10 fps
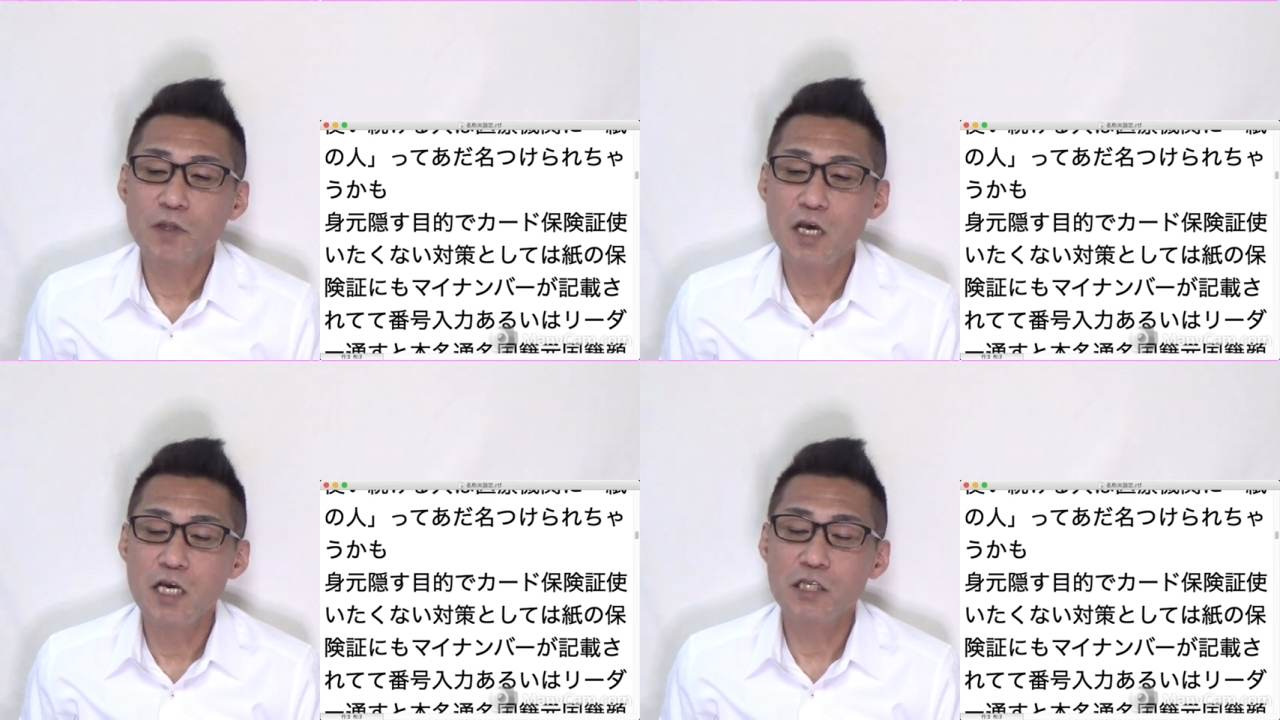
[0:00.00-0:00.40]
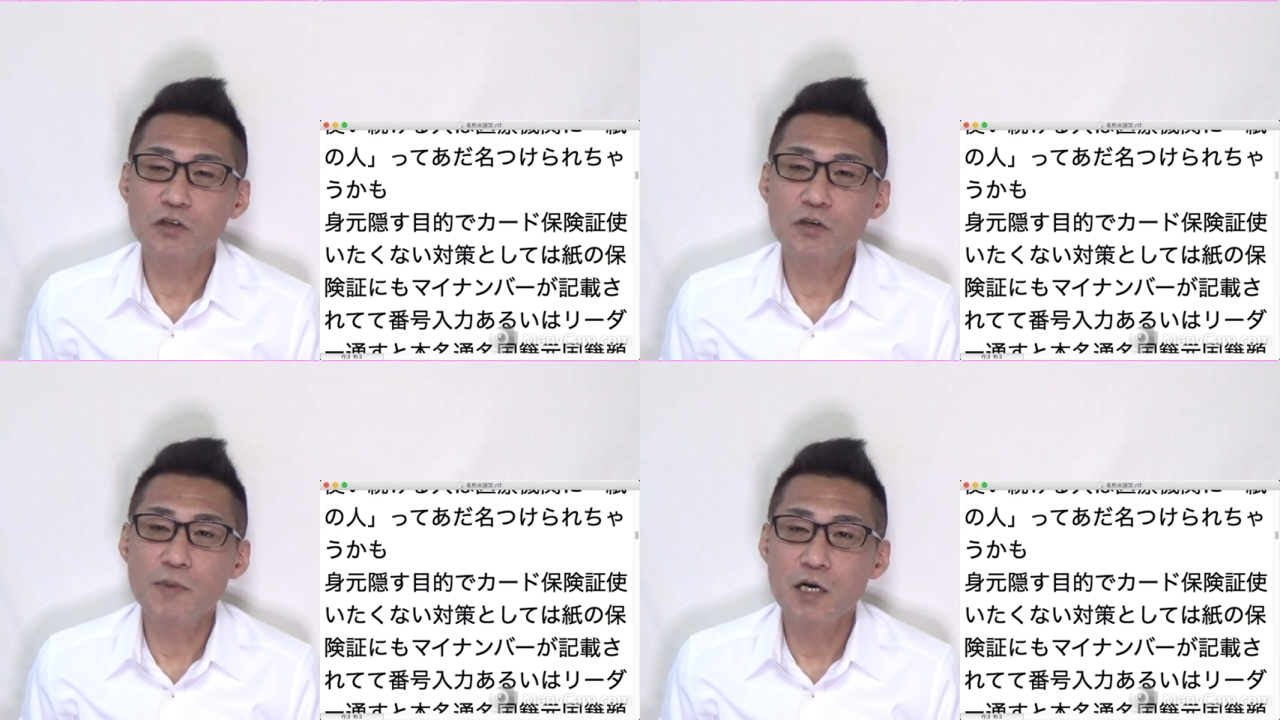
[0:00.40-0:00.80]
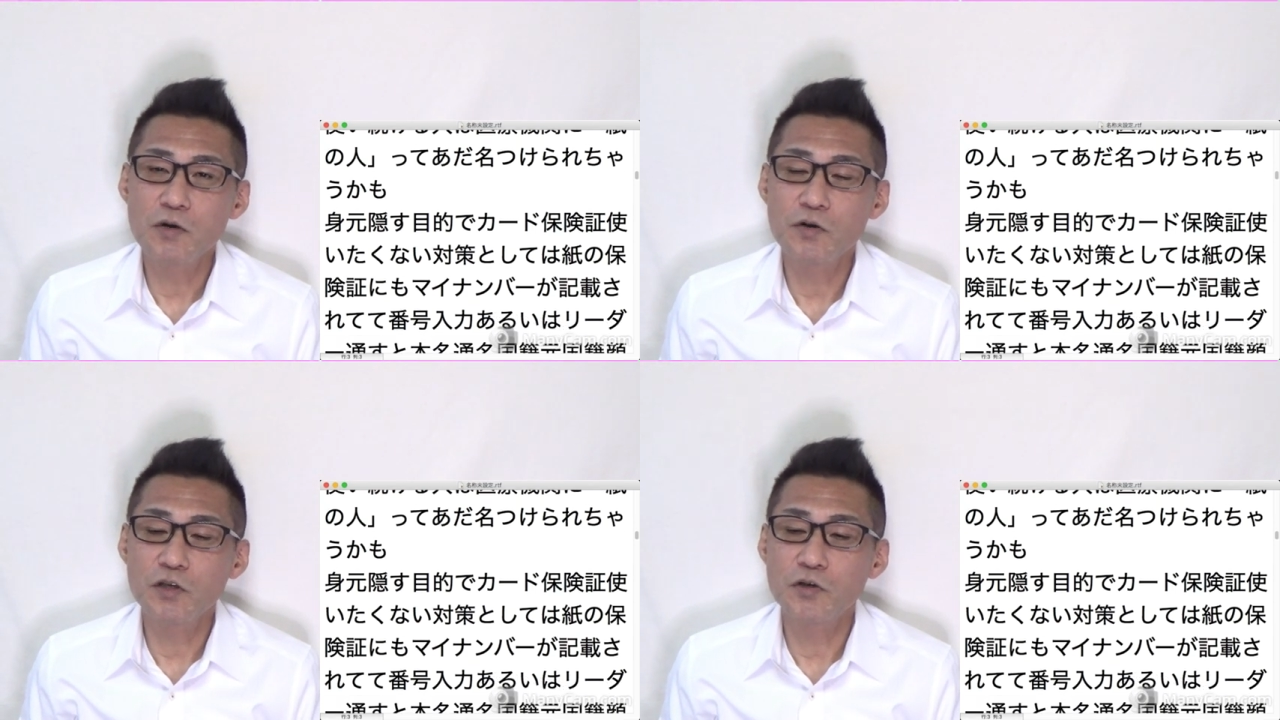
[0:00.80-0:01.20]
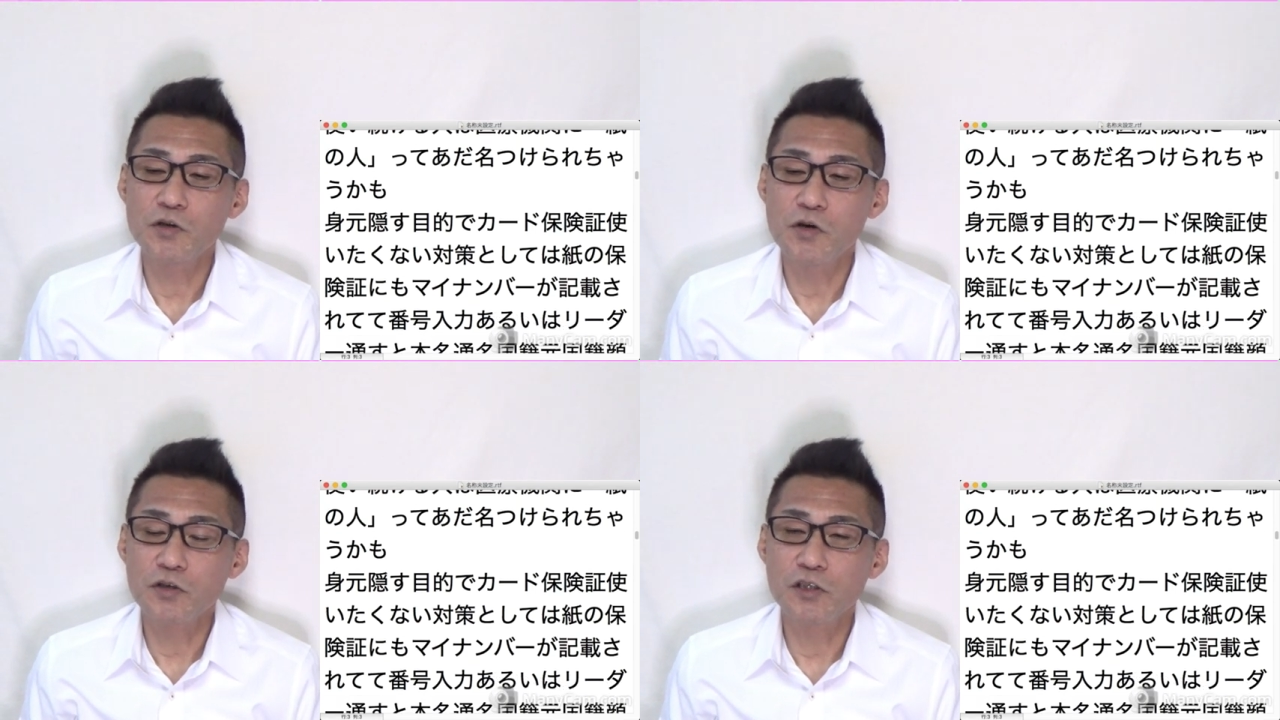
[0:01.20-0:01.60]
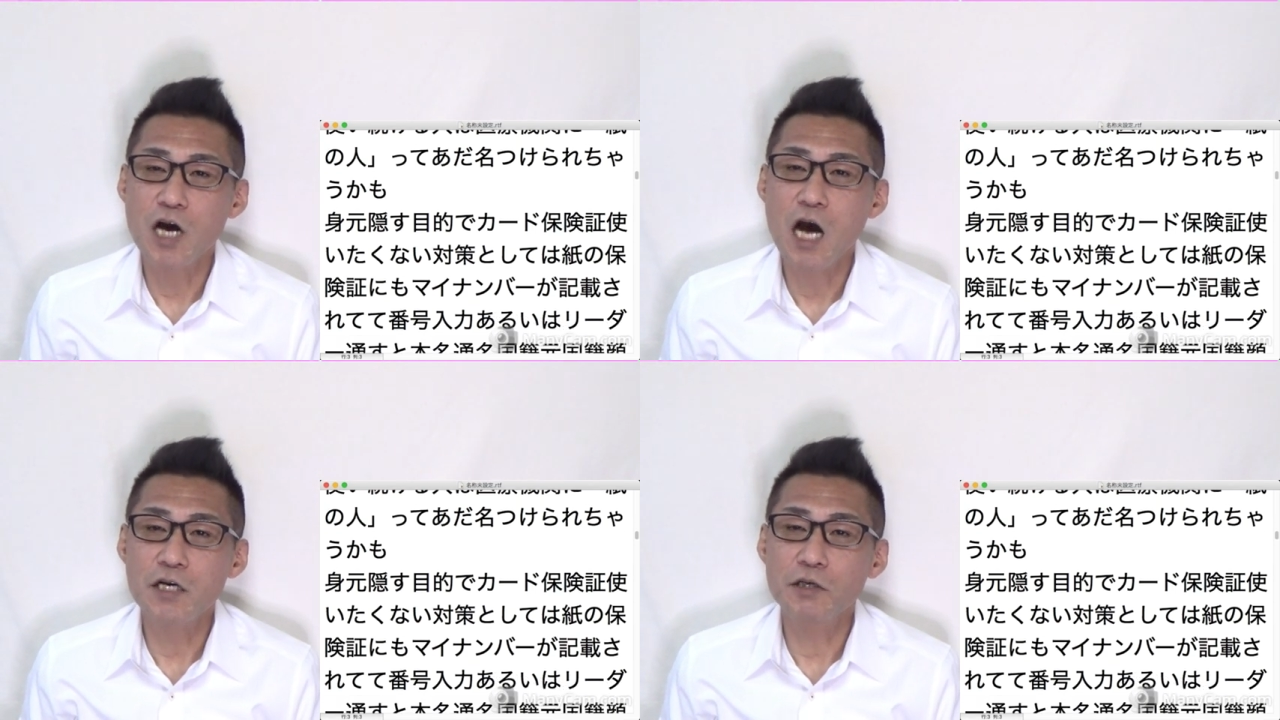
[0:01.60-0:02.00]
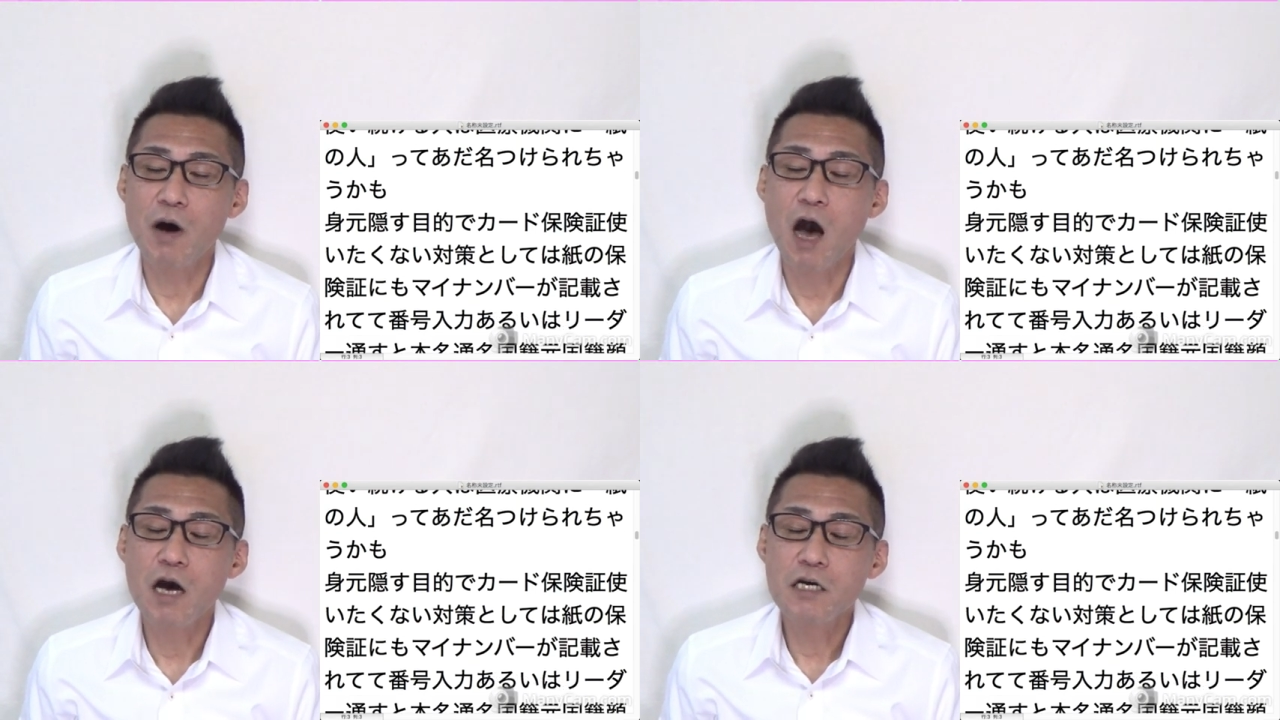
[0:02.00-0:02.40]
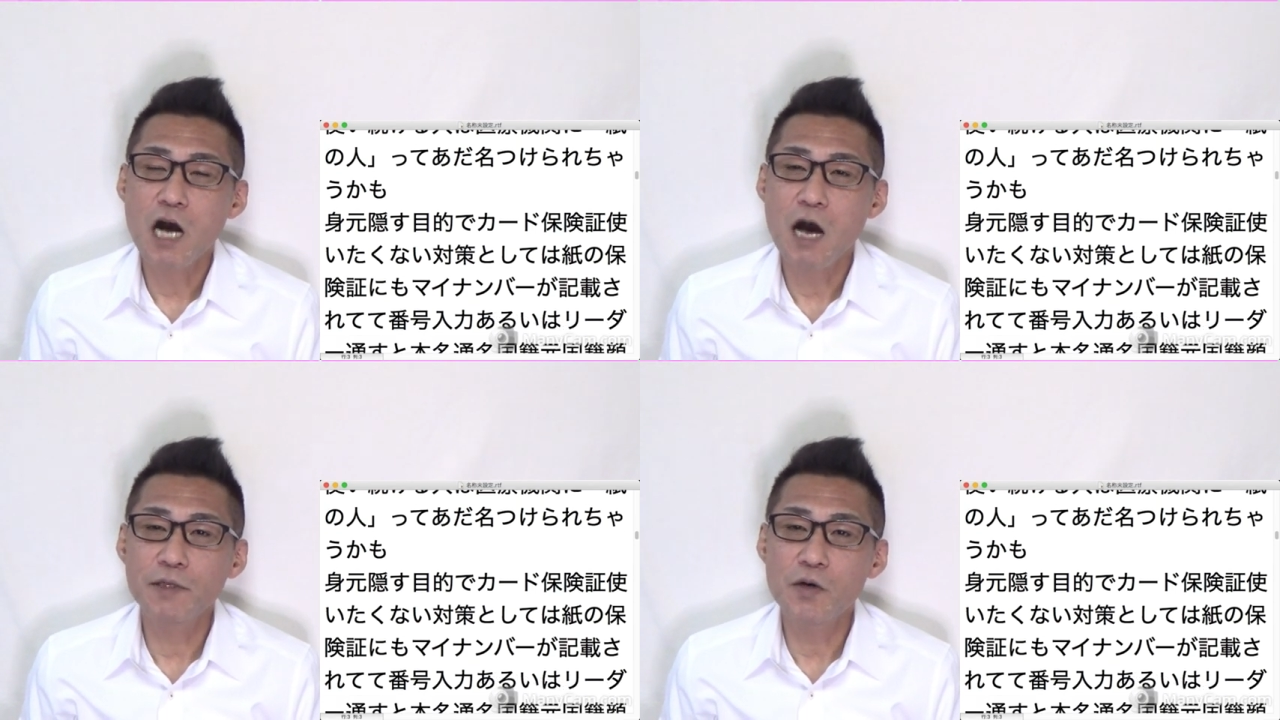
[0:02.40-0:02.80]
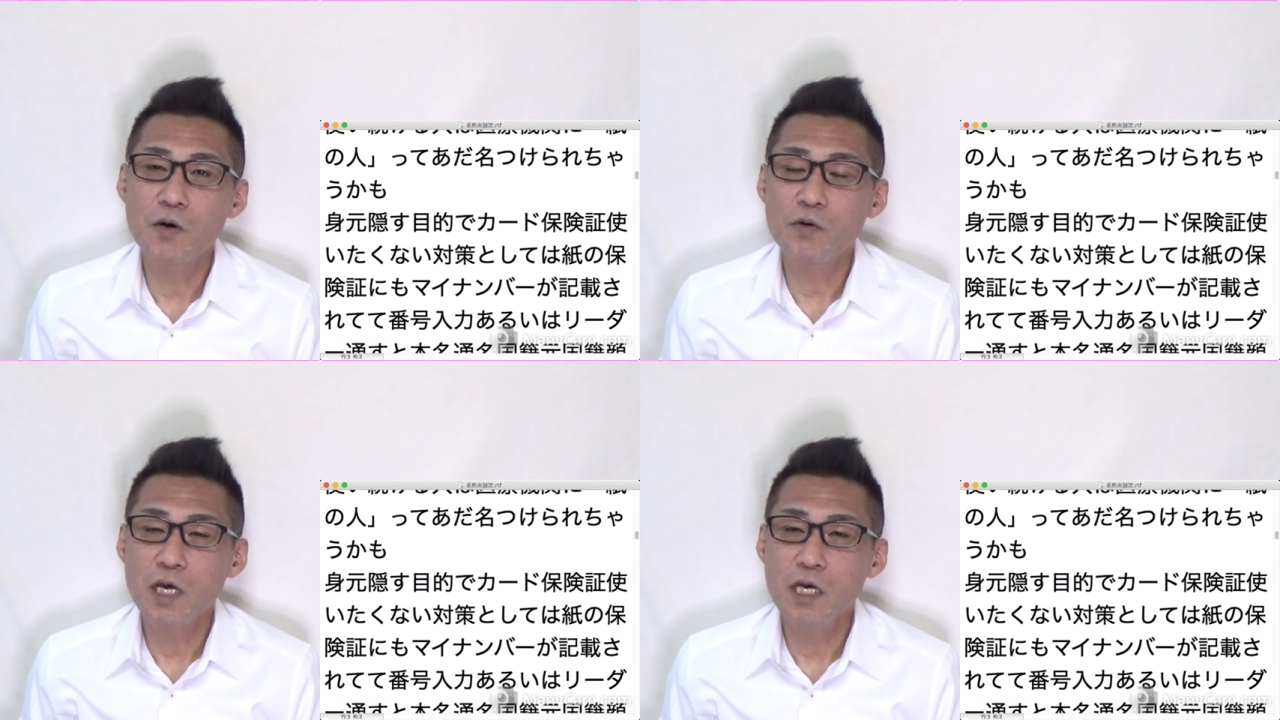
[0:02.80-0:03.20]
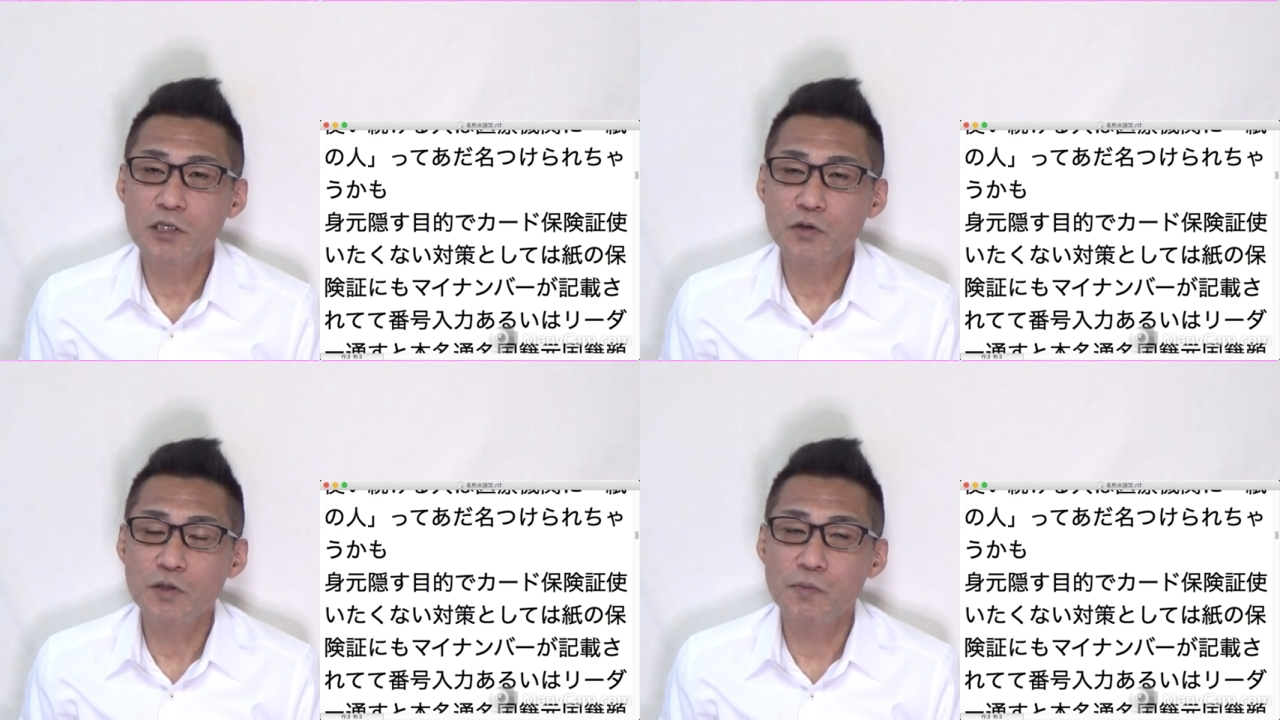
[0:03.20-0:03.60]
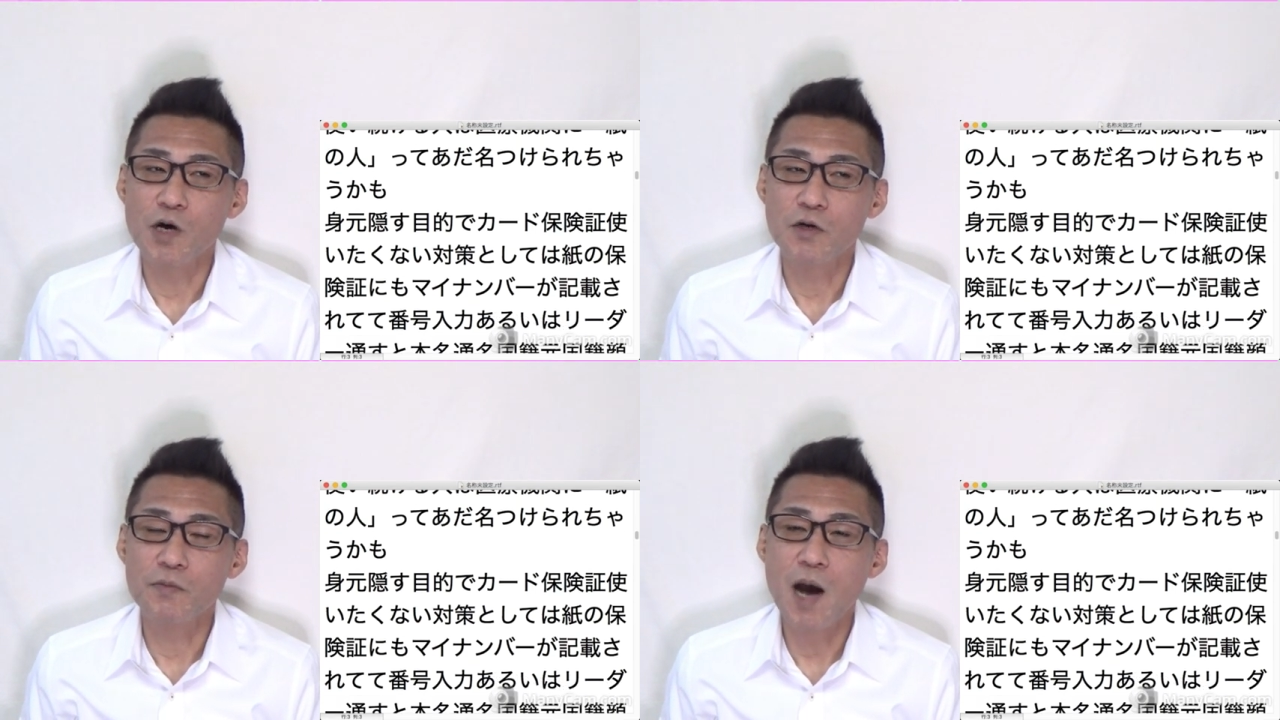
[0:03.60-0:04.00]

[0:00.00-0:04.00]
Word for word: えー、その番号を入力、あるいは、紙の保険証でもあの、